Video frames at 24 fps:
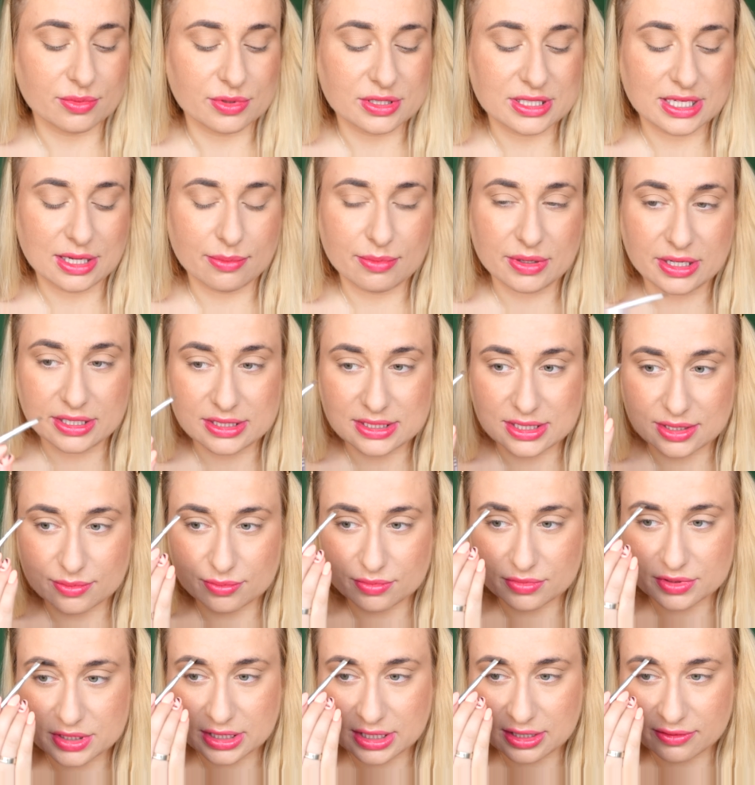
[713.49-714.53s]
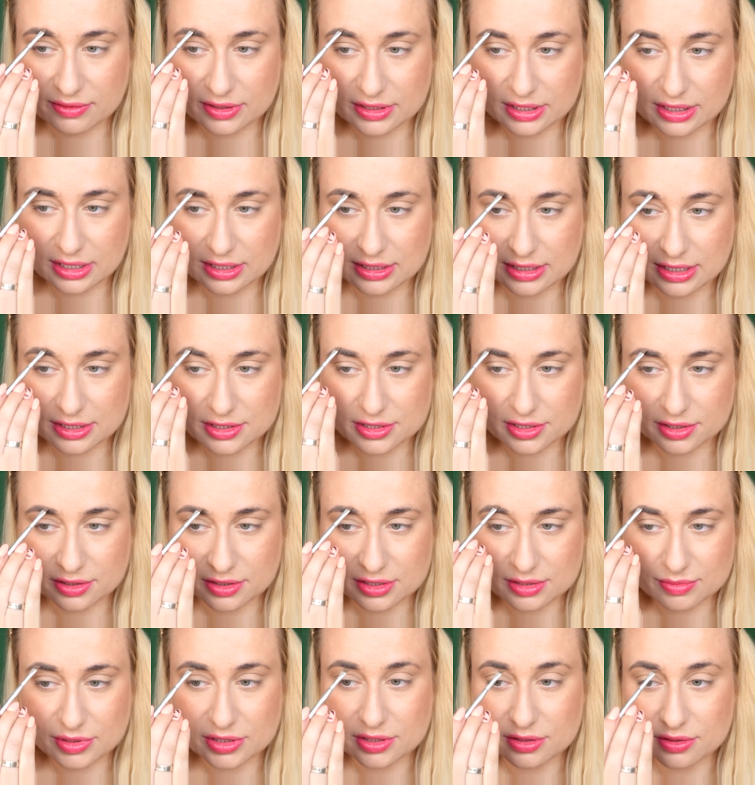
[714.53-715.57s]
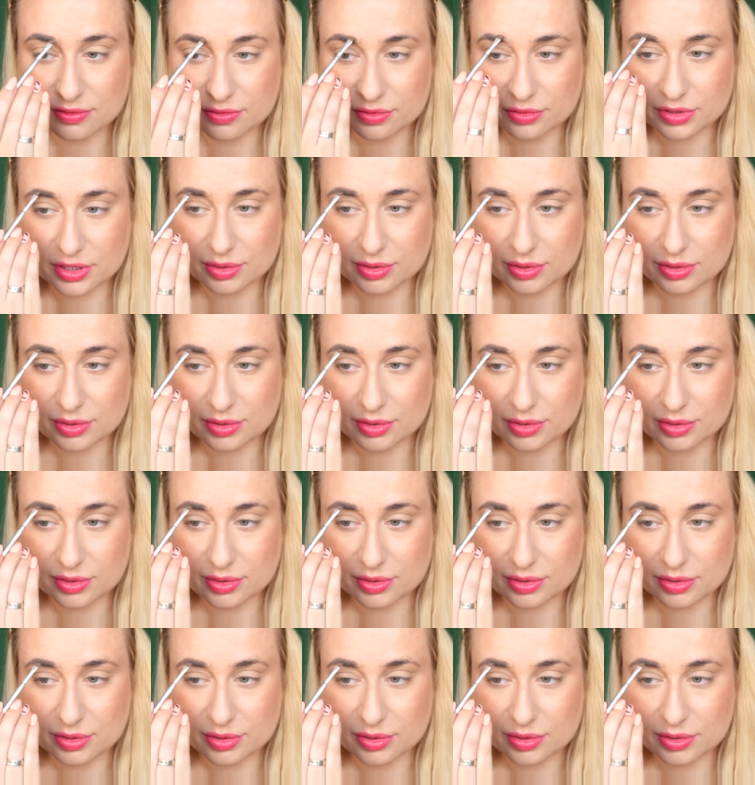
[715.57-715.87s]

bo sama jestem ciekawa takich tańszych kosmetyków,